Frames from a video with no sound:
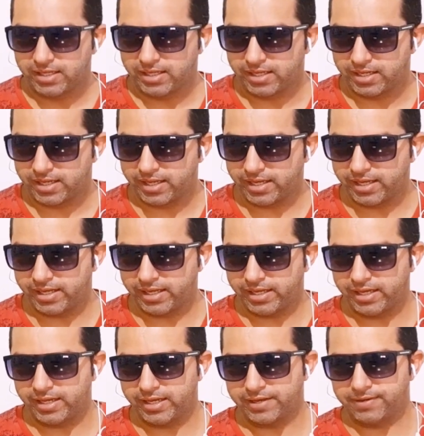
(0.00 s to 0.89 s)

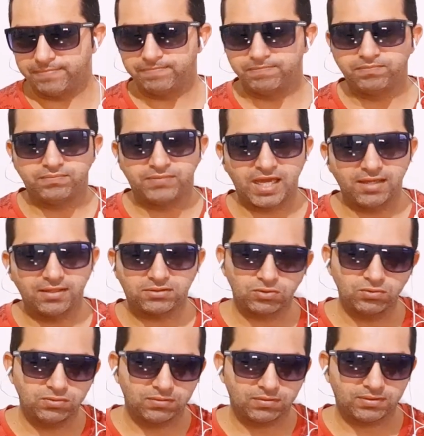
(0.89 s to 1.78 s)
é,
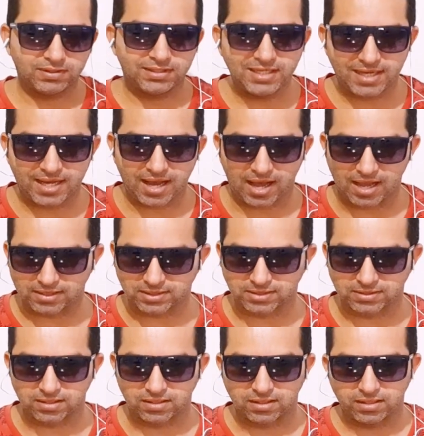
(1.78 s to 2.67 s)
dentro de
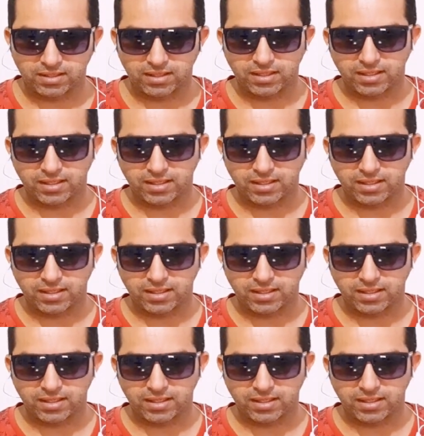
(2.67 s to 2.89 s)
casa.